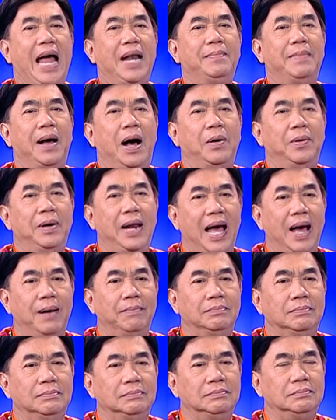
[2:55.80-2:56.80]
รเหมา
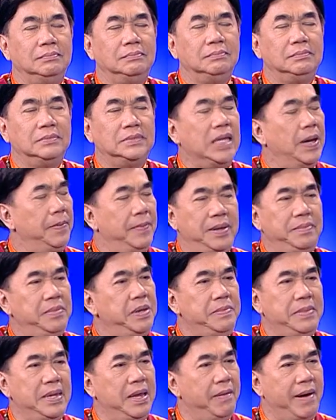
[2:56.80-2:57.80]
ลำทำให้ไม่
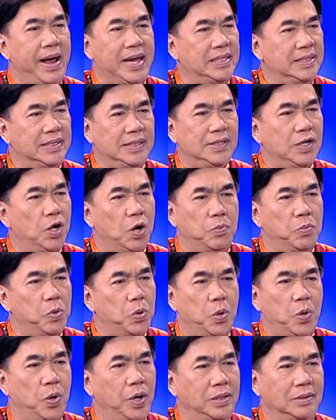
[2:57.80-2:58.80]
มีรายชื่อของบุค
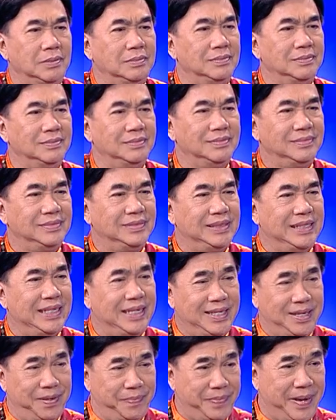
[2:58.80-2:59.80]
คลที่
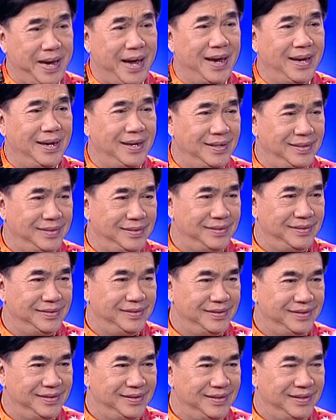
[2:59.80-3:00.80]
จะไปเพ
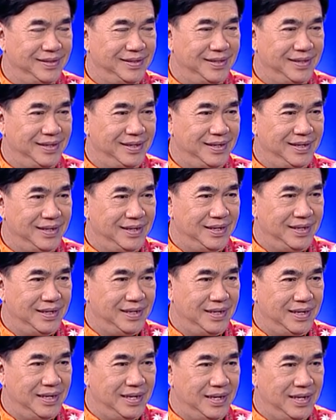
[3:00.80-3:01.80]
ราะฮ่องกงมันไม่
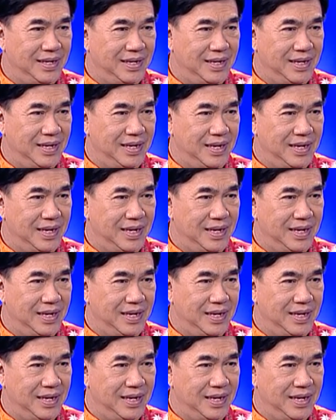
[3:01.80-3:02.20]
ต้องใช้วี